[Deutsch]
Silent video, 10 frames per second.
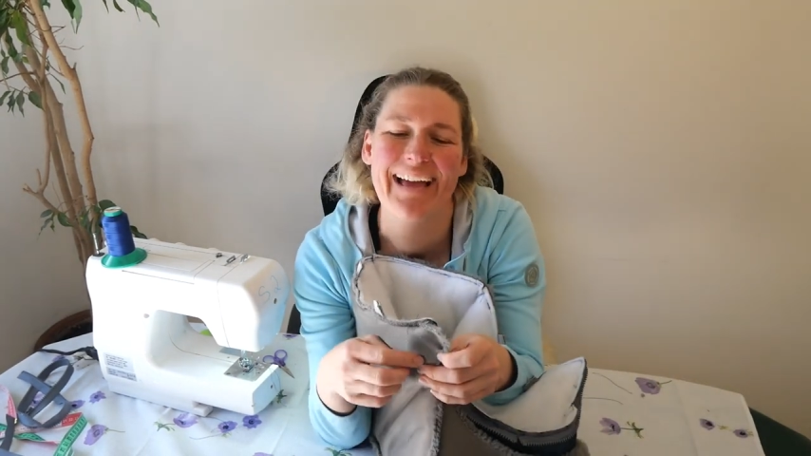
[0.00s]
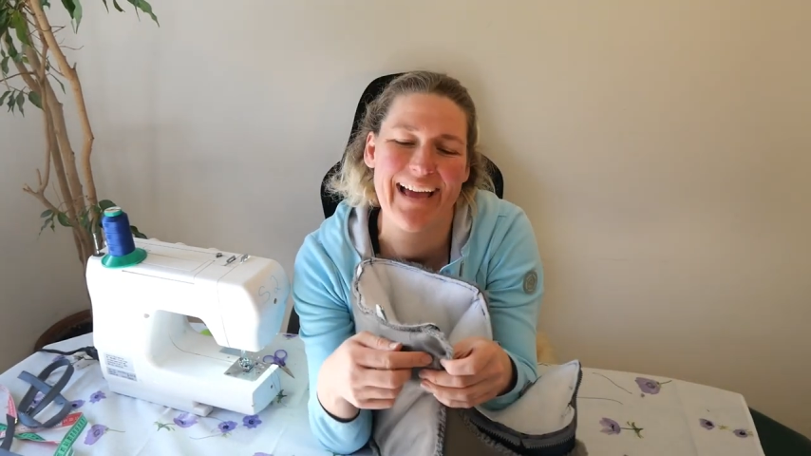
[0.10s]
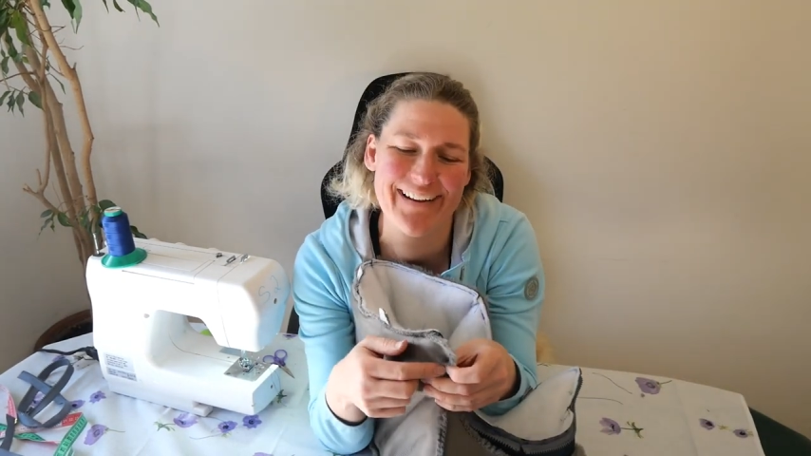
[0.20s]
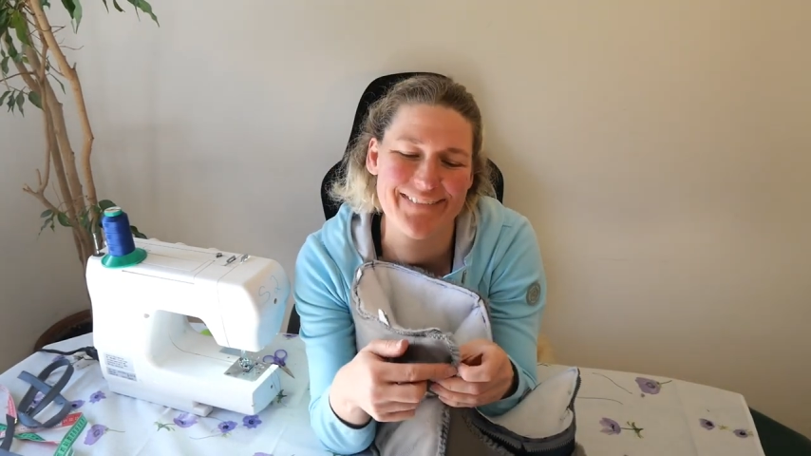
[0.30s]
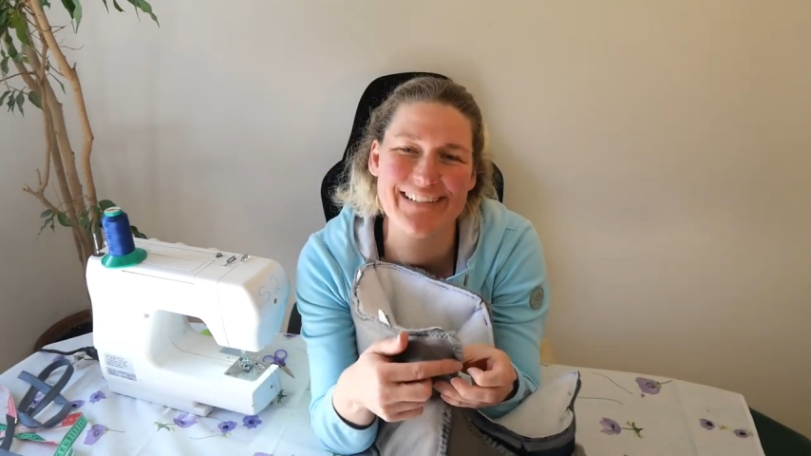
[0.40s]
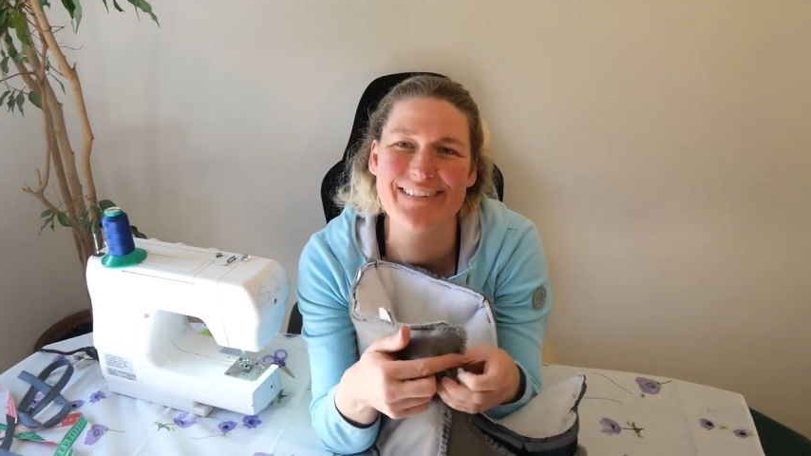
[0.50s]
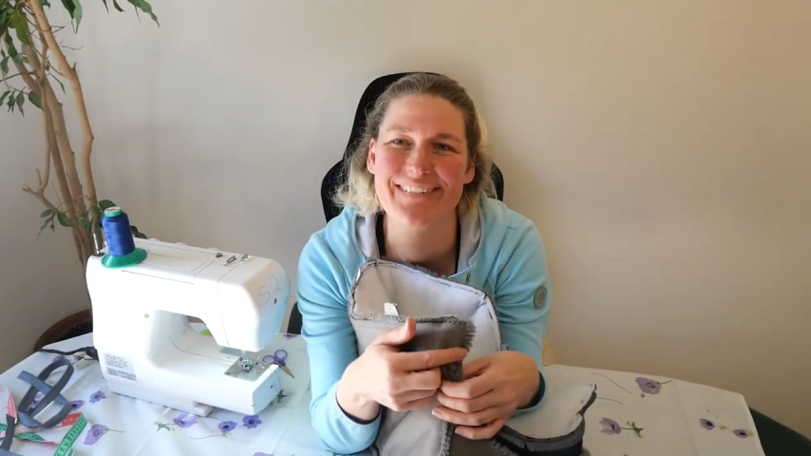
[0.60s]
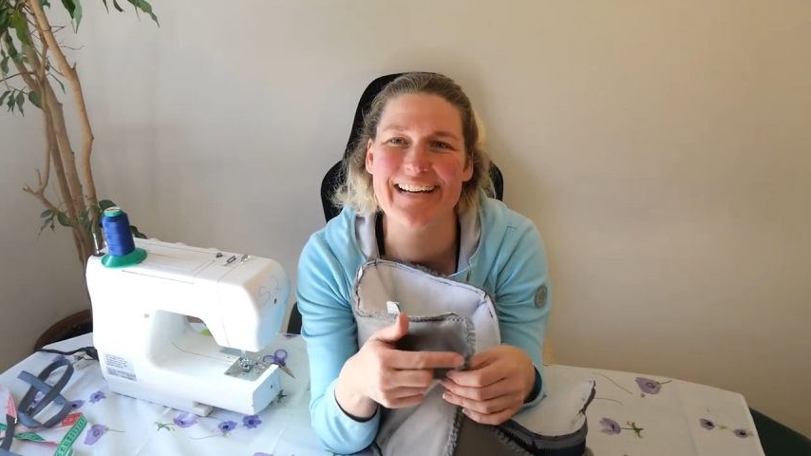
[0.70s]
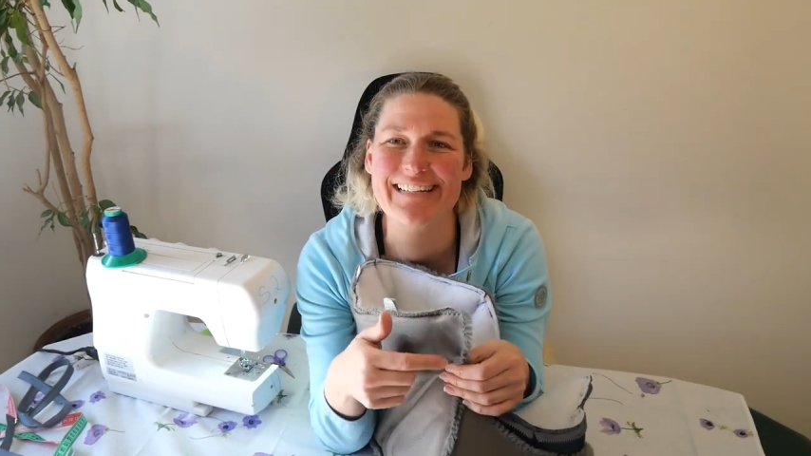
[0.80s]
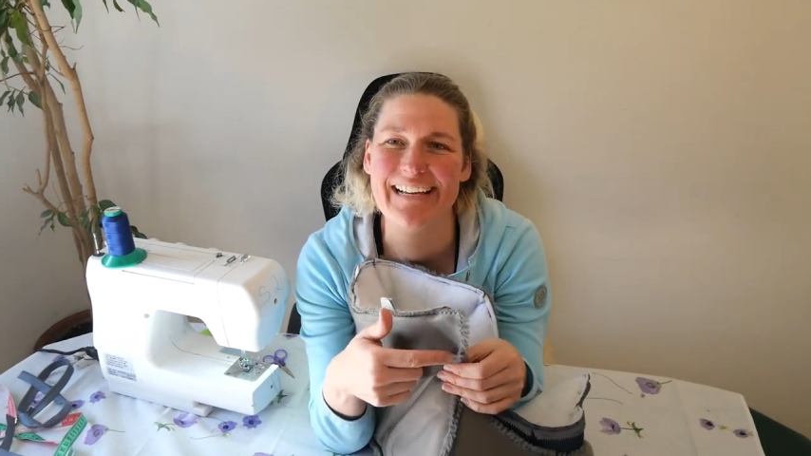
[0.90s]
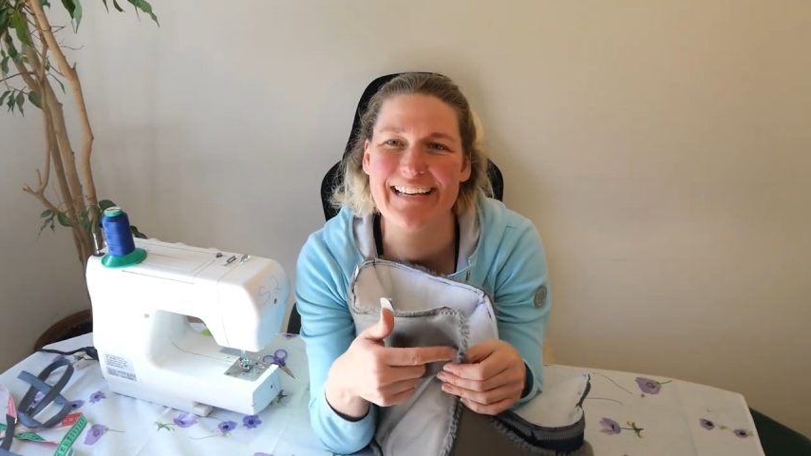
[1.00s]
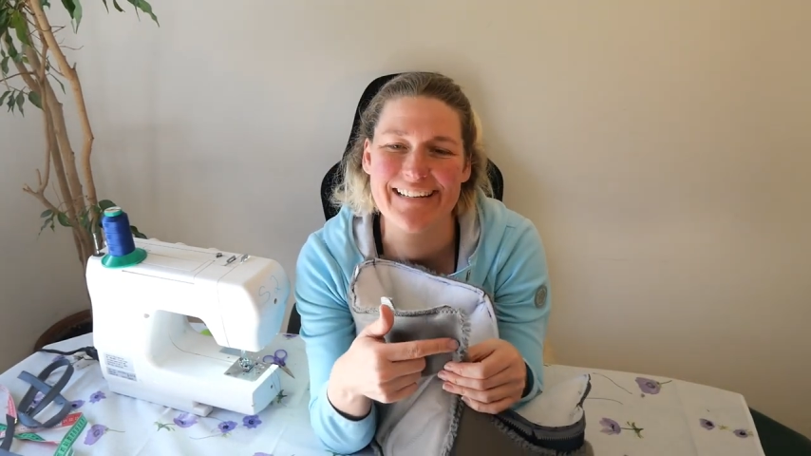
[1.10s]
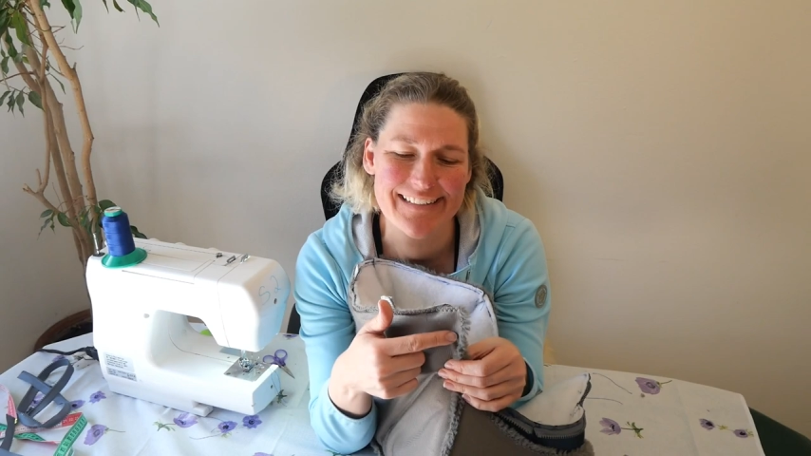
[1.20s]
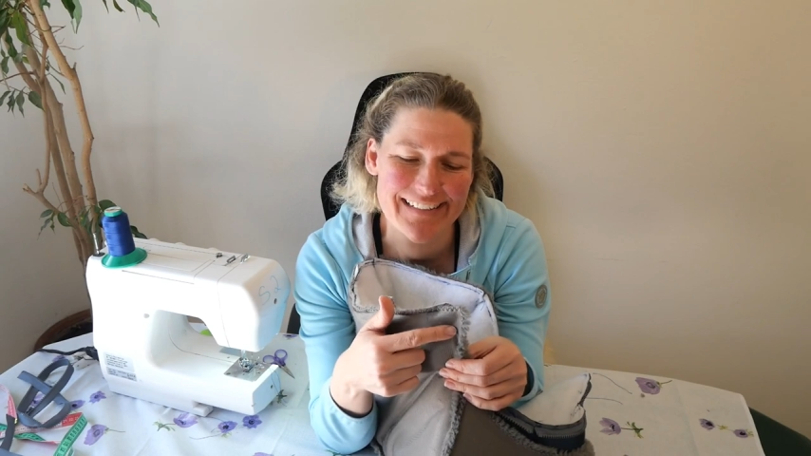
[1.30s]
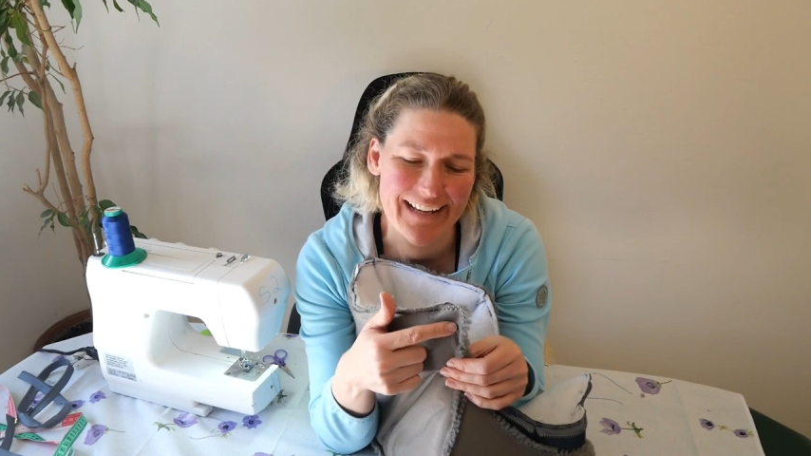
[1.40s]
etwas weiter
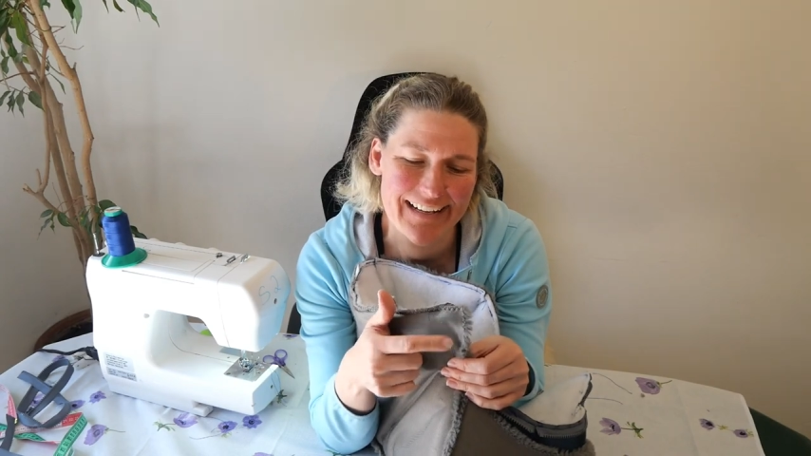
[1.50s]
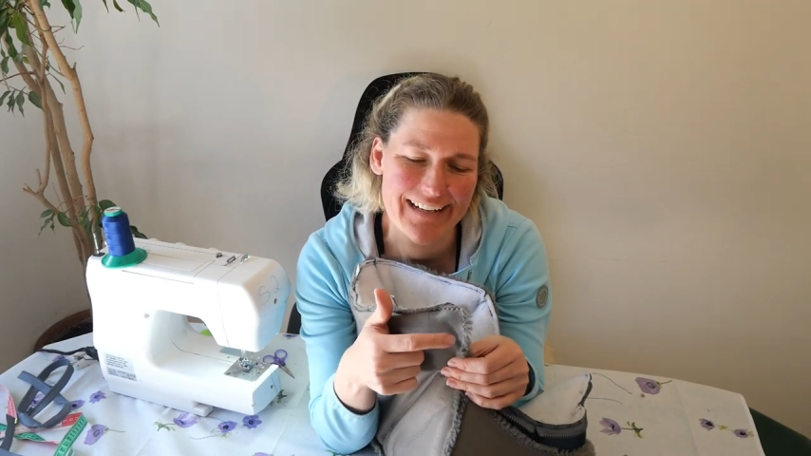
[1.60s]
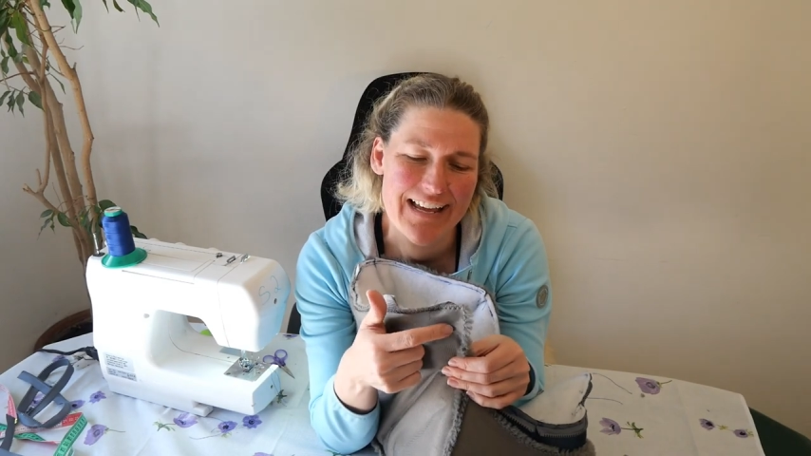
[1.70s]
innen dann.